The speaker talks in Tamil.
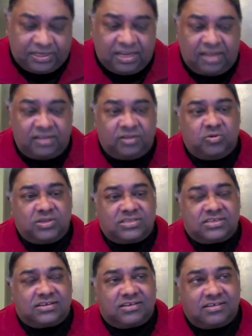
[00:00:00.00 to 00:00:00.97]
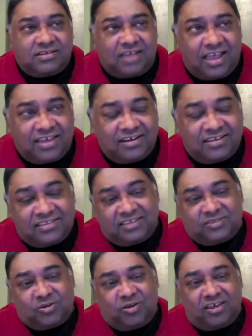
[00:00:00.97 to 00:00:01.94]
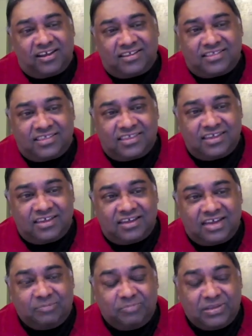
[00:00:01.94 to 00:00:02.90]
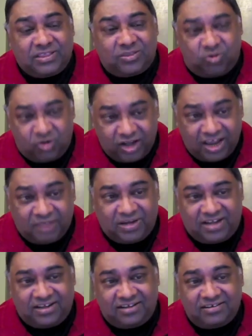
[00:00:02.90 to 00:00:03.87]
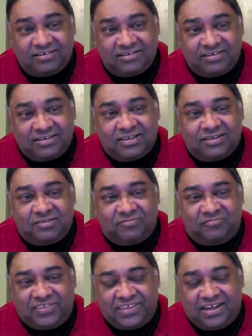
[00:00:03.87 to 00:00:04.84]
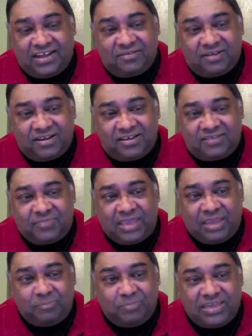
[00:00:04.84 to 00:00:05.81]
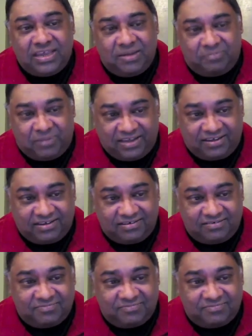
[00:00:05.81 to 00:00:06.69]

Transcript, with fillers: நான் யூஎஸ்க்கு ஆயிரத்தி தொள்ளாயிரத்தி எண்பத்தி ஒன்றாம் ஆண்டு வந்து நான் எம்பிஏ படிக்கிறேன்